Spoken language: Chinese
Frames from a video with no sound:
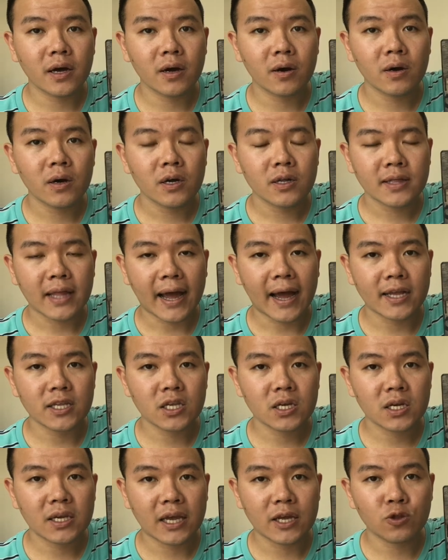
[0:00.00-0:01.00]
呢，它
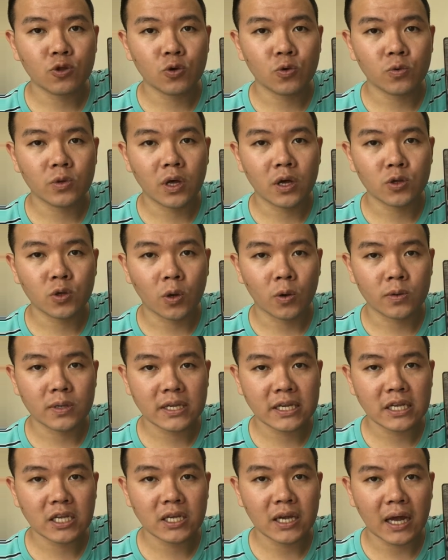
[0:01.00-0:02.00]
这个沿途呢，从
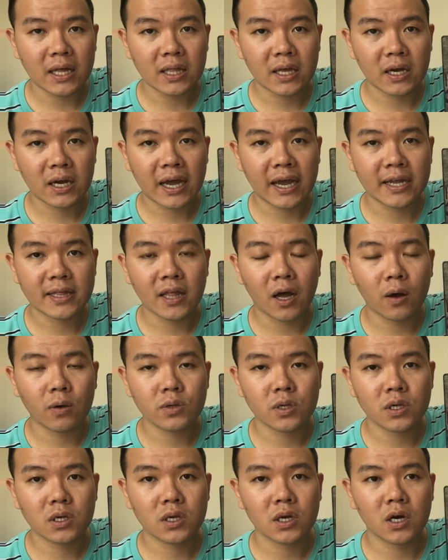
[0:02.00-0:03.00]
机场呢可以到
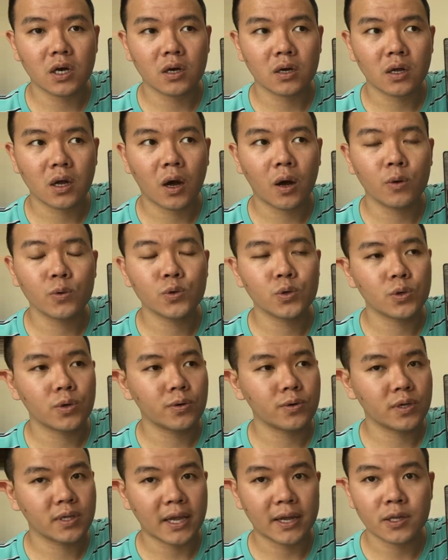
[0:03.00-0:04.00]
这个
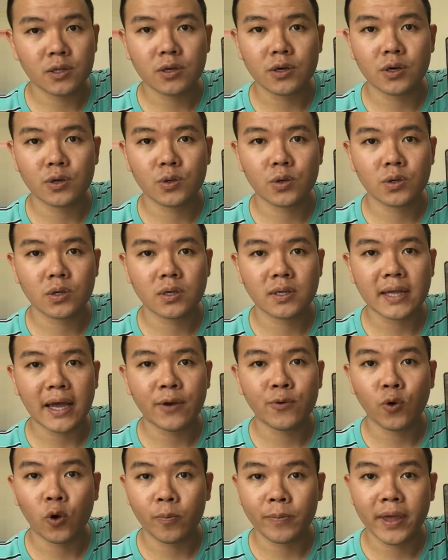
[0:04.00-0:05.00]
Cultural Center，就是在
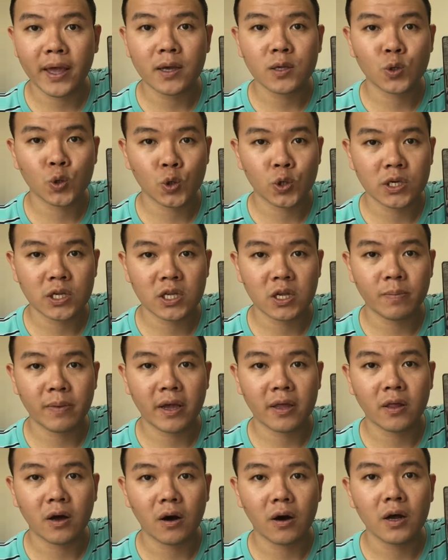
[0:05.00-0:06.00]
r o m e o Street 这
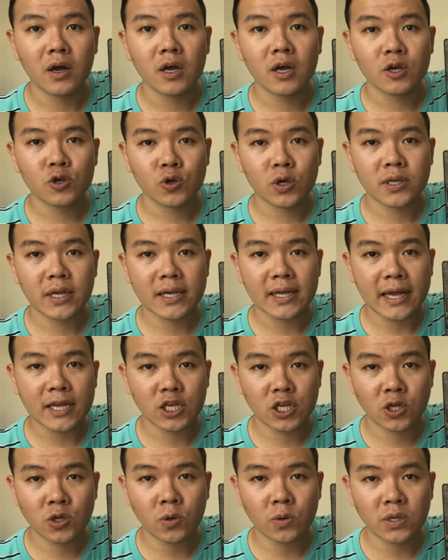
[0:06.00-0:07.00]
边哦，所以在在
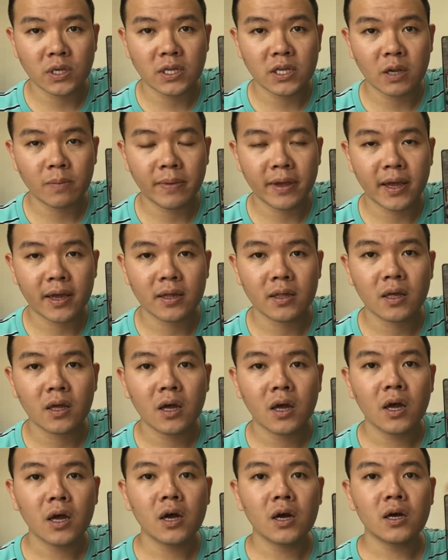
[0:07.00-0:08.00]
市中心这边。
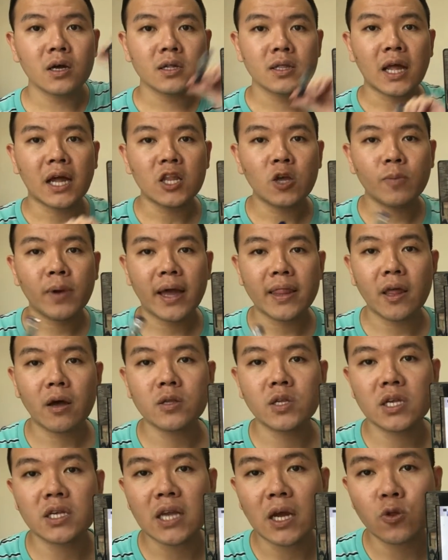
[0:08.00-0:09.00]
那你有看到
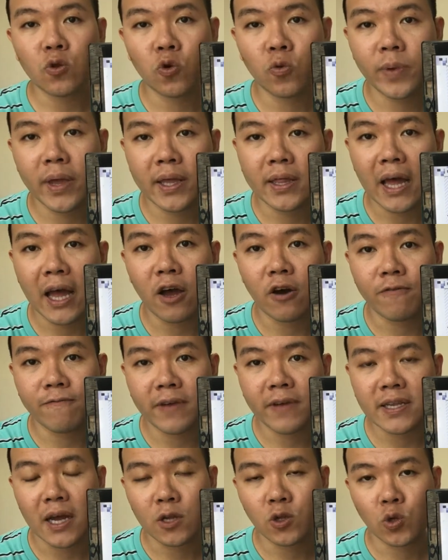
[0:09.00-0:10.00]
这张图片？它有
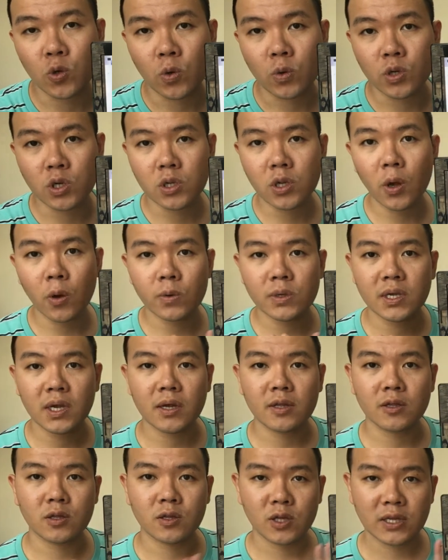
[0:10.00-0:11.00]
非常总共是六
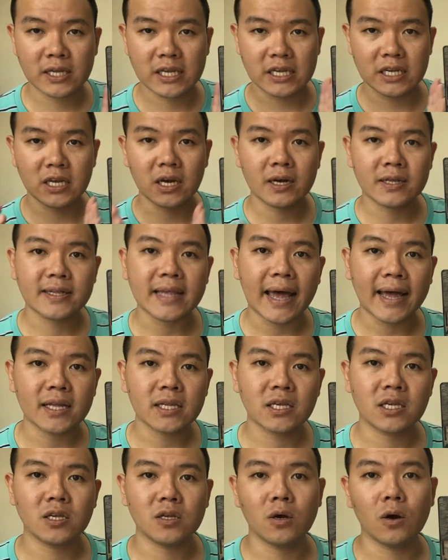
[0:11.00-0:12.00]
线集合在一
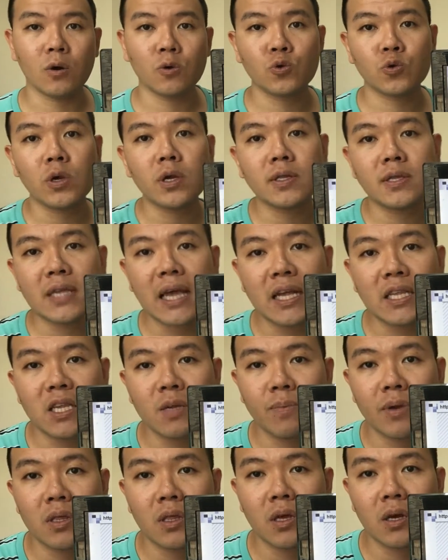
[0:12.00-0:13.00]
起哦。所以在
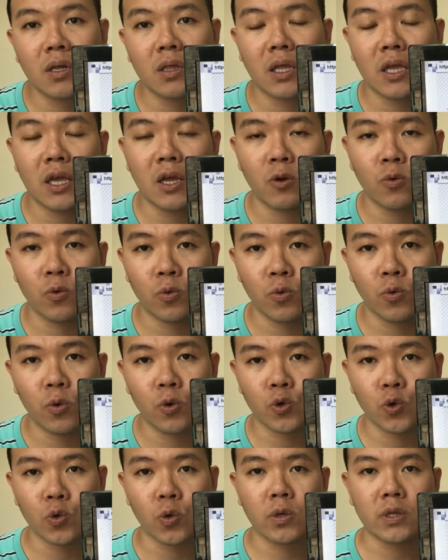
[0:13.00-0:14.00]
这边呢，你也如
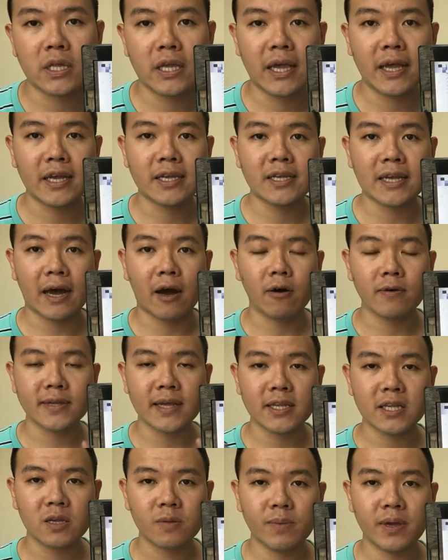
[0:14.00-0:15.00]
果说你也想要
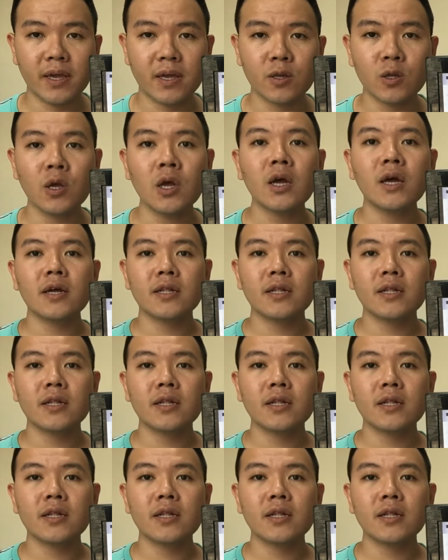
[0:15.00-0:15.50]
在这边